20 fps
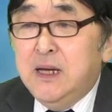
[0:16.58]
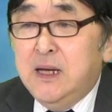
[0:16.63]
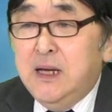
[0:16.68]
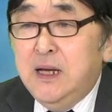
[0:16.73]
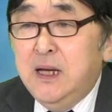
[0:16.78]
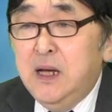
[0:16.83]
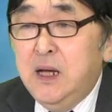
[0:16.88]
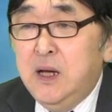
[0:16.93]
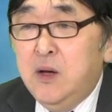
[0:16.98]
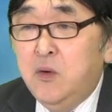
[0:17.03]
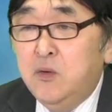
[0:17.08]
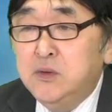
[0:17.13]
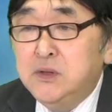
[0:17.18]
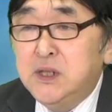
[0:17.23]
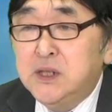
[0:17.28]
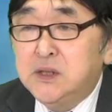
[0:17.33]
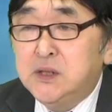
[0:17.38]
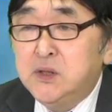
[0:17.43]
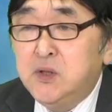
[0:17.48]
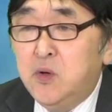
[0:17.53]
えー、本
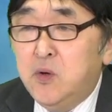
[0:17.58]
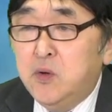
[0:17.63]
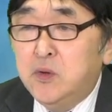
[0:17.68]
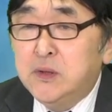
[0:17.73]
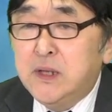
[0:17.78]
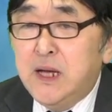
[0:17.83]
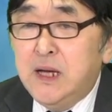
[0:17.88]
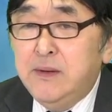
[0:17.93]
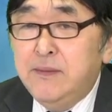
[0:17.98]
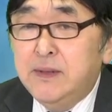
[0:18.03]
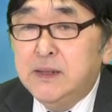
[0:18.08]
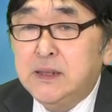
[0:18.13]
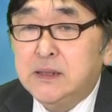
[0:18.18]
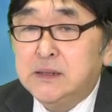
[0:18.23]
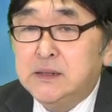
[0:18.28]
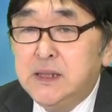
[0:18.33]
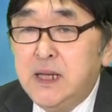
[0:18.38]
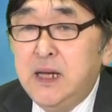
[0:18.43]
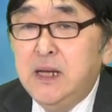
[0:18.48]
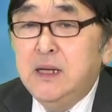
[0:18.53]
日のお題はで
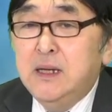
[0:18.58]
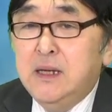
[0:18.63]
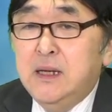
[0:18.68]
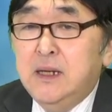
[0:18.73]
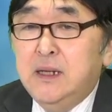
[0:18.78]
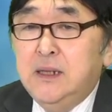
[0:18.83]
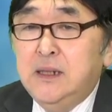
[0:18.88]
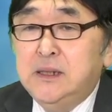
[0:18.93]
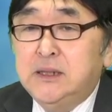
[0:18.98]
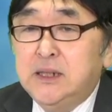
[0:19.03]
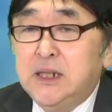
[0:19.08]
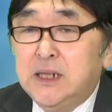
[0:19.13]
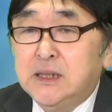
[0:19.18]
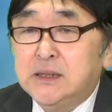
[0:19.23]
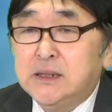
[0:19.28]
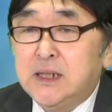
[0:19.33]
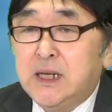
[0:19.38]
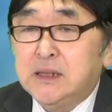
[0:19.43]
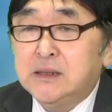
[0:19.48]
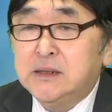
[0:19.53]
すね、いちが
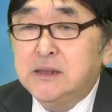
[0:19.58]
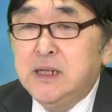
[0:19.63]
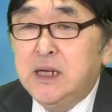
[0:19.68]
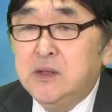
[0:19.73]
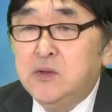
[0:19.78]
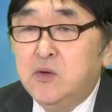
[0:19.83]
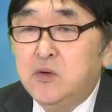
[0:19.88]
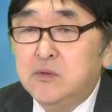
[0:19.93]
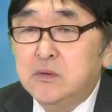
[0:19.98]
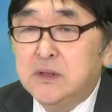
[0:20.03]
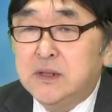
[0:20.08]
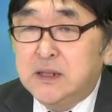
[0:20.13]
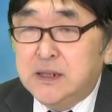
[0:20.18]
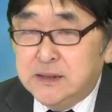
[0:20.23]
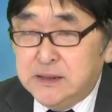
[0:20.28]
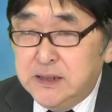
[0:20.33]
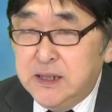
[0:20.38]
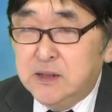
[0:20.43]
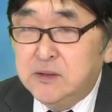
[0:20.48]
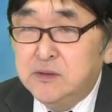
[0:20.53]
つ活躍の
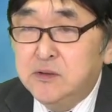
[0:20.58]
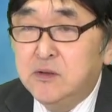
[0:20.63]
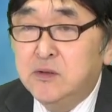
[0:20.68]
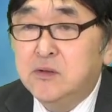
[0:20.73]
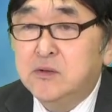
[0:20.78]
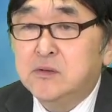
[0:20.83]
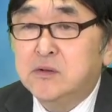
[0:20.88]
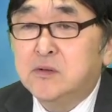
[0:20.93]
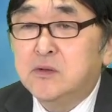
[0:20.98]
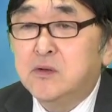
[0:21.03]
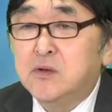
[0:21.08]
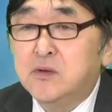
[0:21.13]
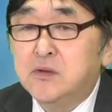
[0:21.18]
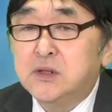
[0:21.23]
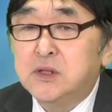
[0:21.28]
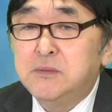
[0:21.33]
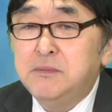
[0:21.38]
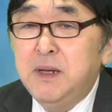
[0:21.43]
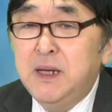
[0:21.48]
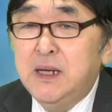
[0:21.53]
活躍の
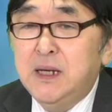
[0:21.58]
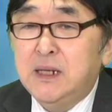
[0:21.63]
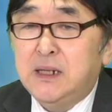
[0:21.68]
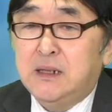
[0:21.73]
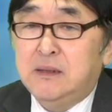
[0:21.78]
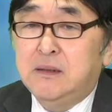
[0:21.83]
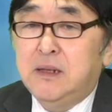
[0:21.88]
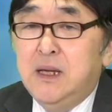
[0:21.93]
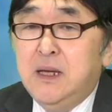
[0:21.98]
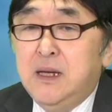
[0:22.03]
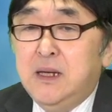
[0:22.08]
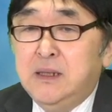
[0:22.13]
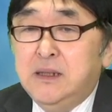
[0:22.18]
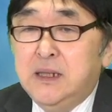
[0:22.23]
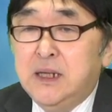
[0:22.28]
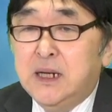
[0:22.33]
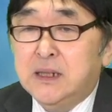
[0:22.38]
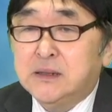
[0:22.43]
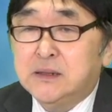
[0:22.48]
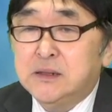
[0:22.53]
グロース銘柄、
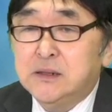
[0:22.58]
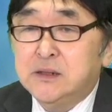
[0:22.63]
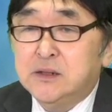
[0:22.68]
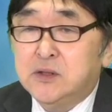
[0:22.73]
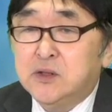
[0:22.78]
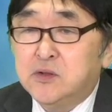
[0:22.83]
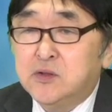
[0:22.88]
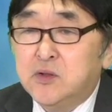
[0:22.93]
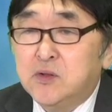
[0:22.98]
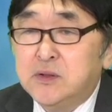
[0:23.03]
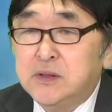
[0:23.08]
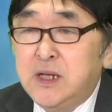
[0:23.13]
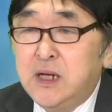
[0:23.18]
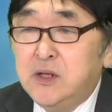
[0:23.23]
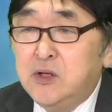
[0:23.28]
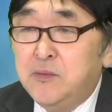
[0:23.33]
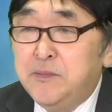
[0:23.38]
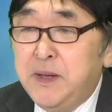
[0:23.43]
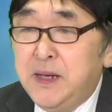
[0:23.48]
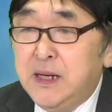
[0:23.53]
にがつ上昇期
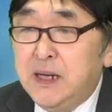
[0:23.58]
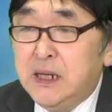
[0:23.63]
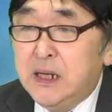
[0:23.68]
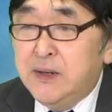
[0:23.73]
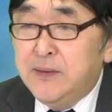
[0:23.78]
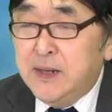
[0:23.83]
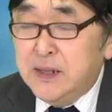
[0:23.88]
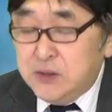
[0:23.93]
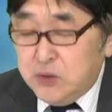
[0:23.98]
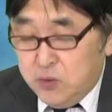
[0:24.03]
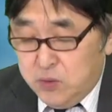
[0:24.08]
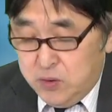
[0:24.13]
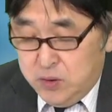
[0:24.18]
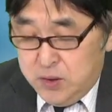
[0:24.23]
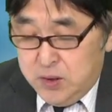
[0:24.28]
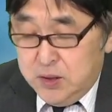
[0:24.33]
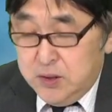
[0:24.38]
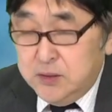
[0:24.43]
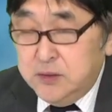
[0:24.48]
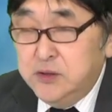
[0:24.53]
待の銘柄はと
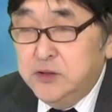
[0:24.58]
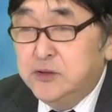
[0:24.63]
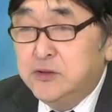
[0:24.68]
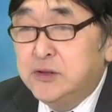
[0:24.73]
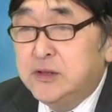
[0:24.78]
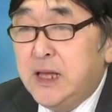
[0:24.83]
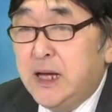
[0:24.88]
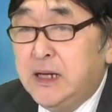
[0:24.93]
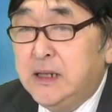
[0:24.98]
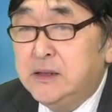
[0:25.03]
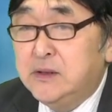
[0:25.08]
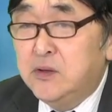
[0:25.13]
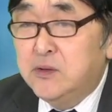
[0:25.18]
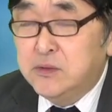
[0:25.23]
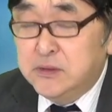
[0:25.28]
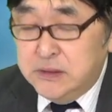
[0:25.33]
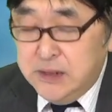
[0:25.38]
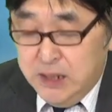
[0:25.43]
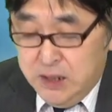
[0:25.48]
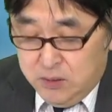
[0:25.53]
いう
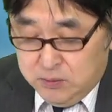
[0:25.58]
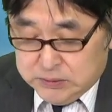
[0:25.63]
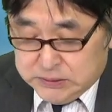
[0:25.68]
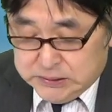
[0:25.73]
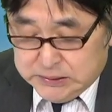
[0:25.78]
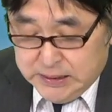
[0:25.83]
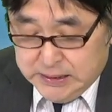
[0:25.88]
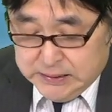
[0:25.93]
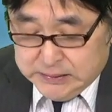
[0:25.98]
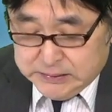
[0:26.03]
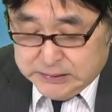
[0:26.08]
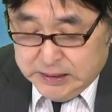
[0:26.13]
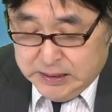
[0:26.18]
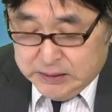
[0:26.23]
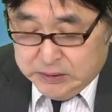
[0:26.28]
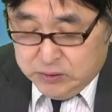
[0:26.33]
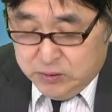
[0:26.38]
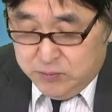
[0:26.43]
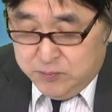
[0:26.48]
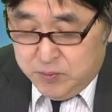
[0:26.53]
タイトルでお伝えした
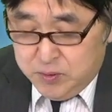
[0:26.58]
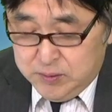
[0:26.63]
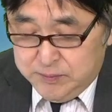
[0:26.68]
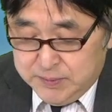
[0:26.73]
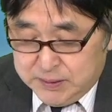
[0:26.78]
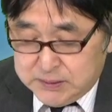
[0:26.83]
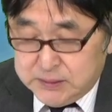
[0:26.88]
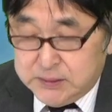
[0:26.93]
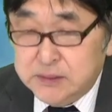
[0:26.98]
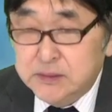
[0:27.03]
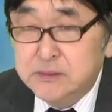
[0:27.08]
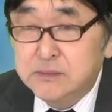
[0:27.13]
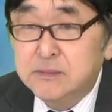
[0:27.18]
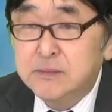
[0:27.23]
いと思います。